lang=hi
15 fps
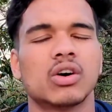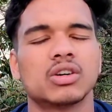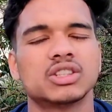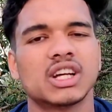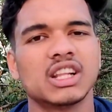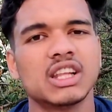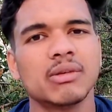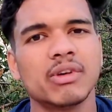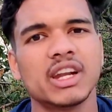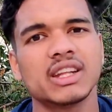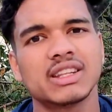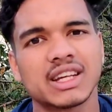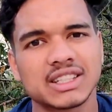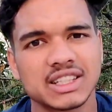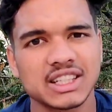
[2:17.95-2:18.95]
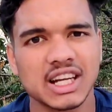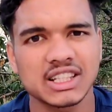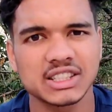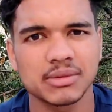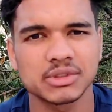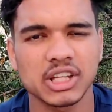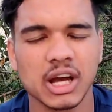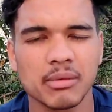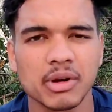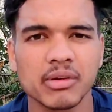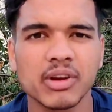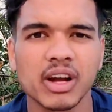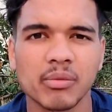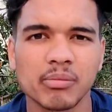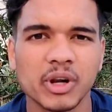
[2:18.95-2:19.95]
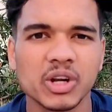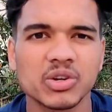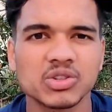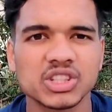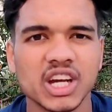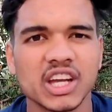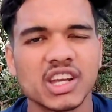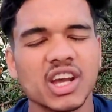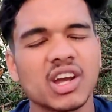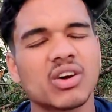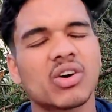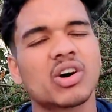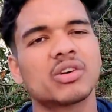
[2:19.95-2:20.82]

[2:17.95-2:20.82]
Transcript: और जल्दी मेरे दस हज़ार सब्सक्राइबर भी कंप्लीट हो जाएंगे